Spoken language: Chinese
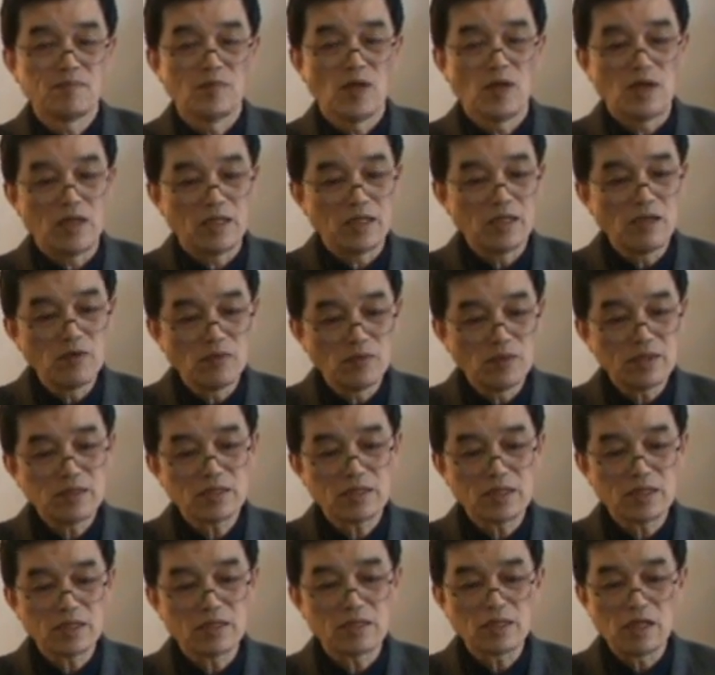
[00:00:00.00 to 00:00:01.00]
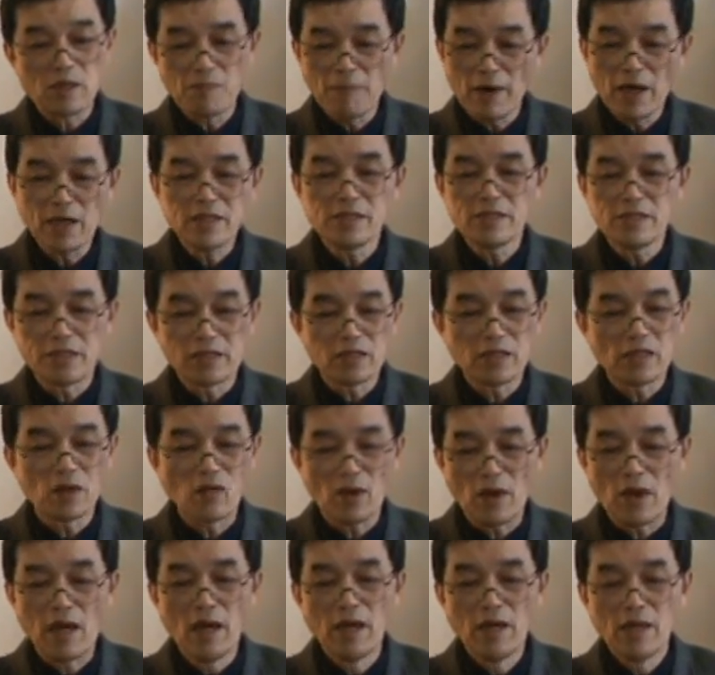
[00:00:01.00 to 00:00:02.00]
哎，因为这个你攀行的
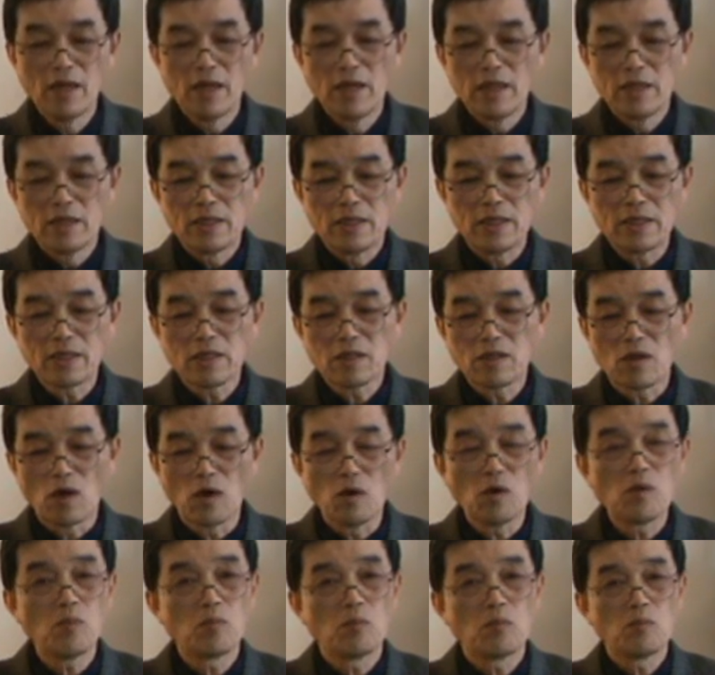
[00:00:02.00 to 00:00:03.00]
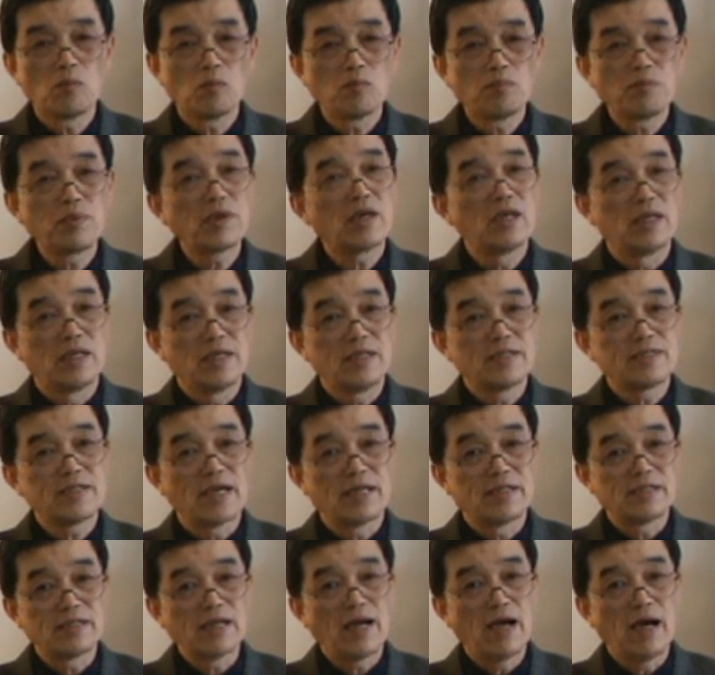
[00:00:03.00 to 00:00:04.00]
话，你的头不可能
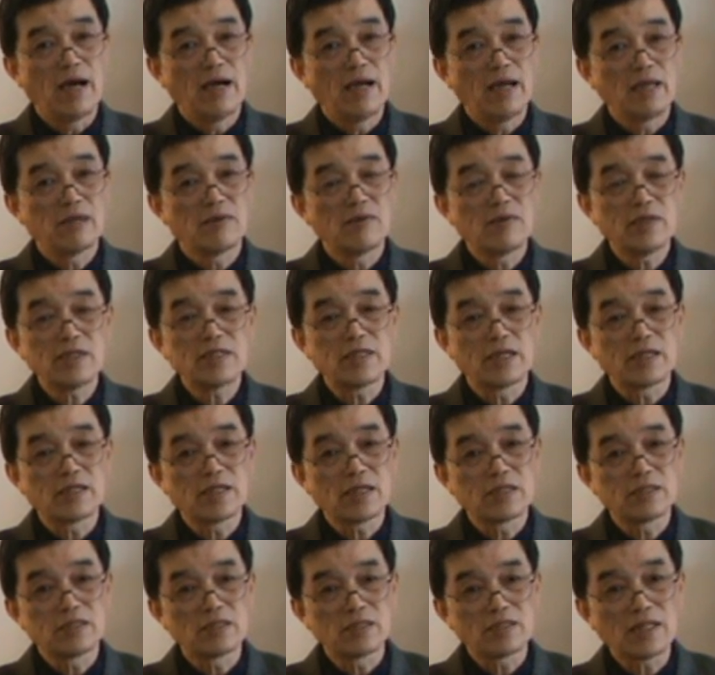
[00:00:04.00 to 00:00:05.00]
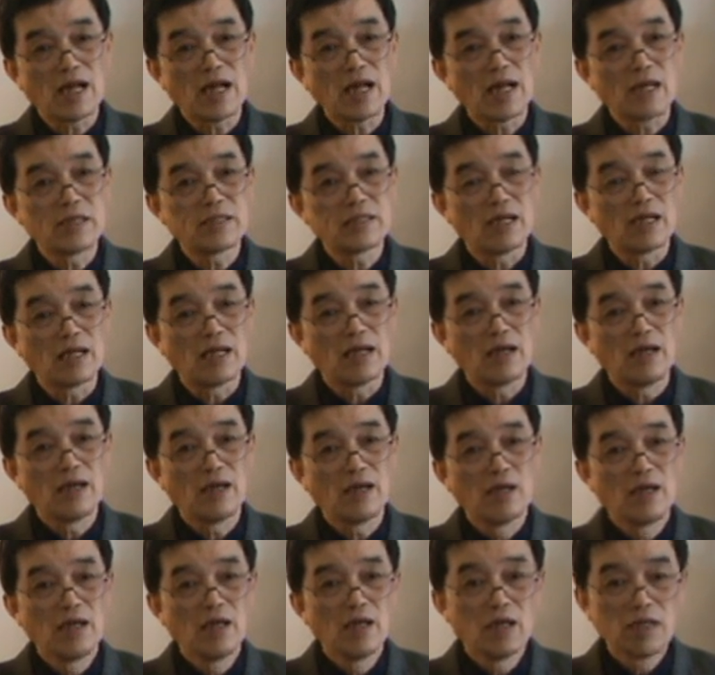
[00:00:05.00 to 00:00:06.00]
长大，因为一长大你就耷拉下来。
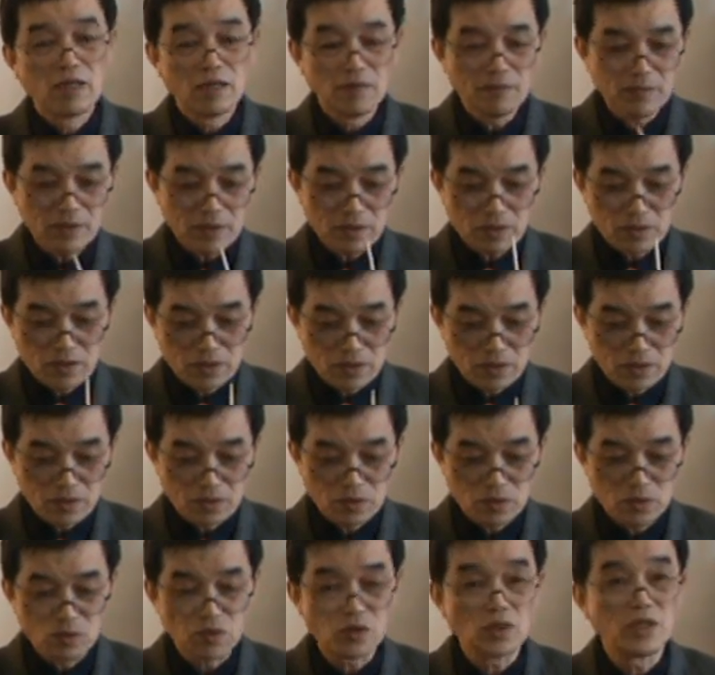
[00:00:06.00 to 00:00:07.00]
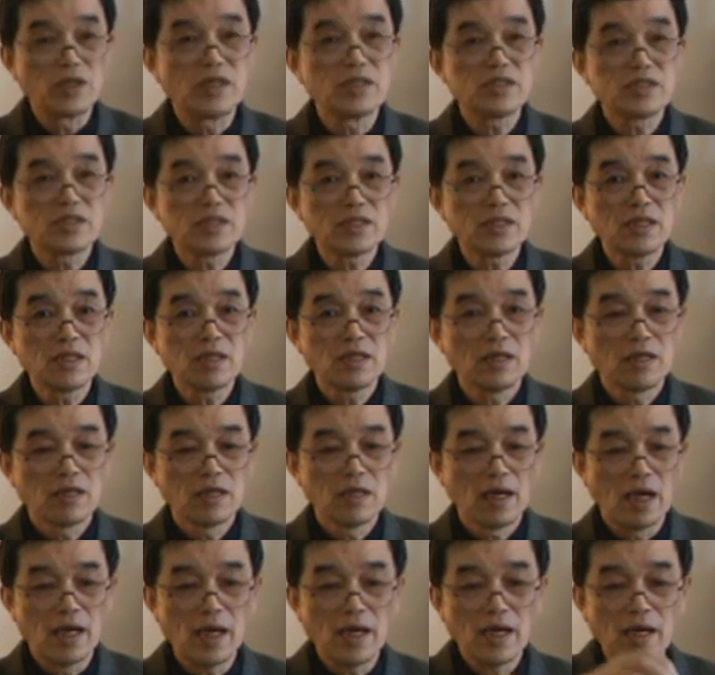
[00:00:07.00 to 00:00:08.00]
那么垂直呢，
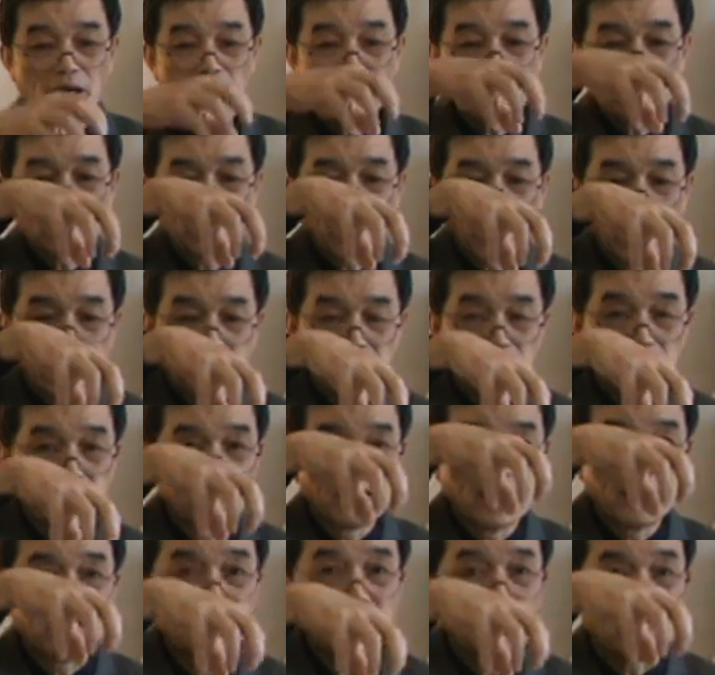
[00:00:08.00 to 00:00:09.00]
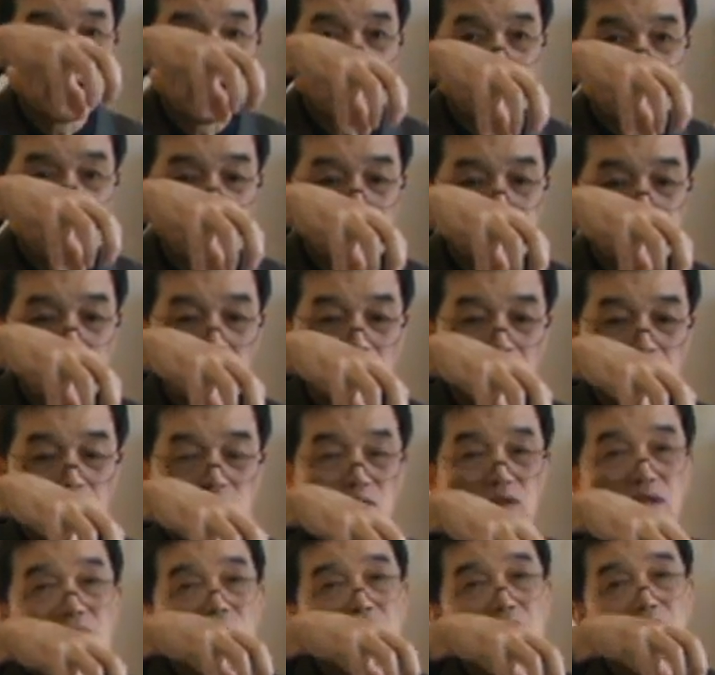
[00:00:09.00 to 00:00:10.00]
哎，它的承载力加大，
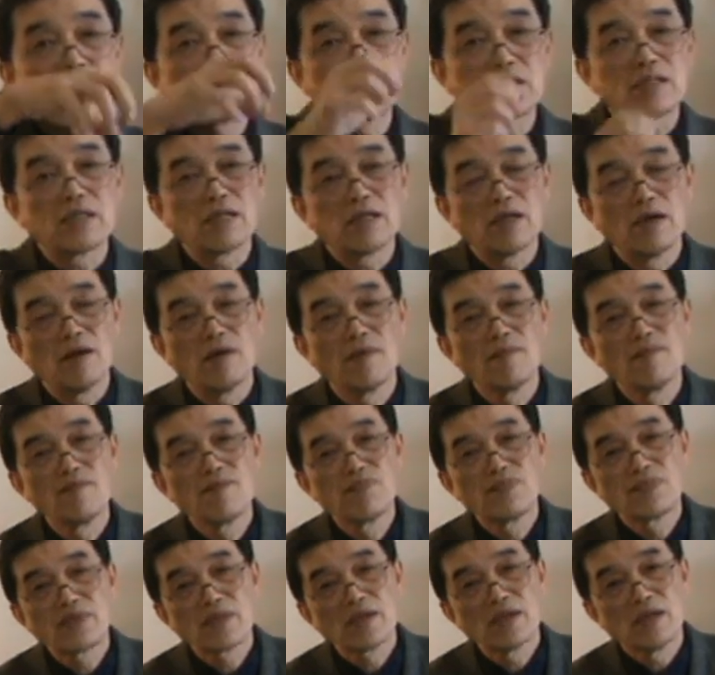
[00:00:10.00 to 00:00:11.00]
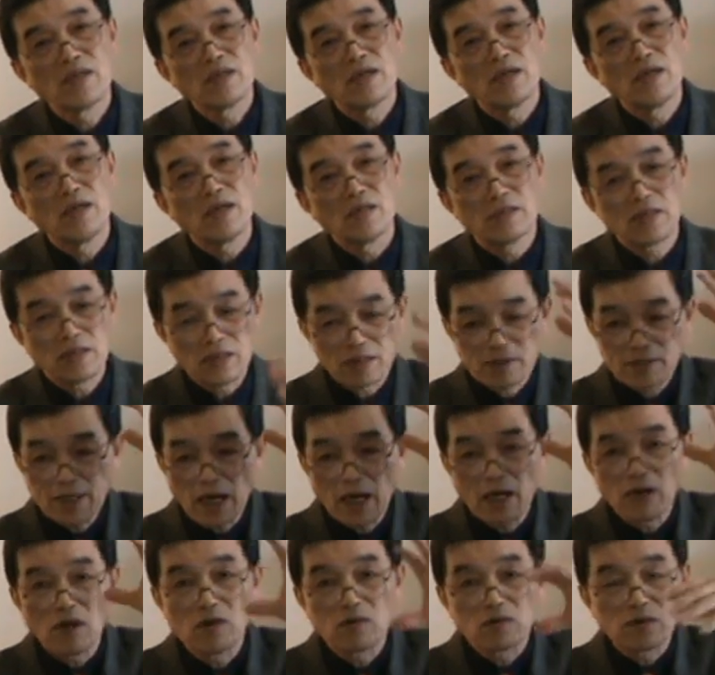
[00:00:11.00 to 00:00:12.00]
所以它的这个呃
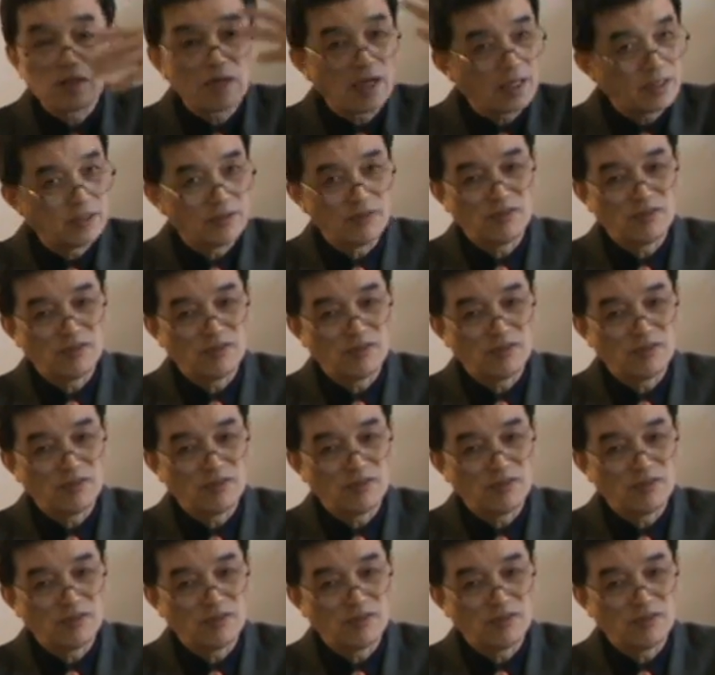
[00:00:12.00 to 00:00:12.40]
大脑就开始